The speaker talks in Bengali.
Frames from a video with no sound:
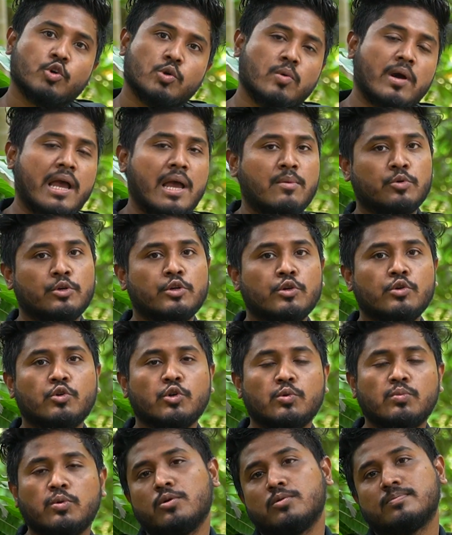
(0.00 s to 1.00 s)
করব হ্যামকিং
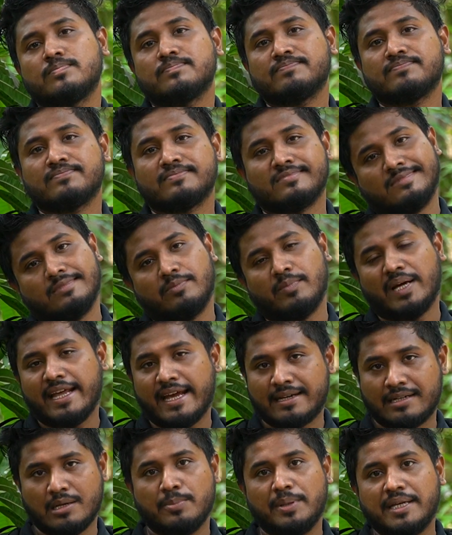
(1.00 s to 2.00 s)
করব মানে
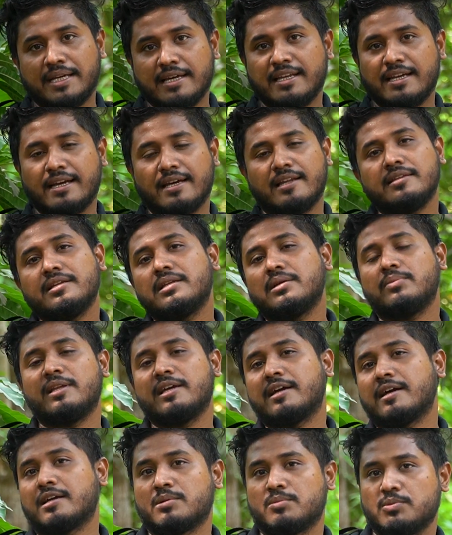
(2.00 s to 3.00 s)
একটা বিকেল এখানে
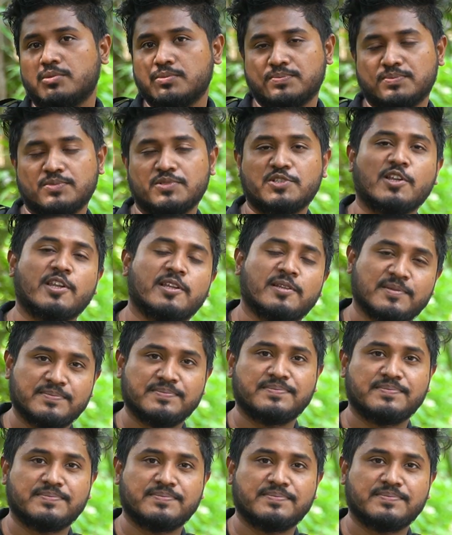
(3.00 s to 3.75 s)
নিরিবিলি কাটাবো চলেন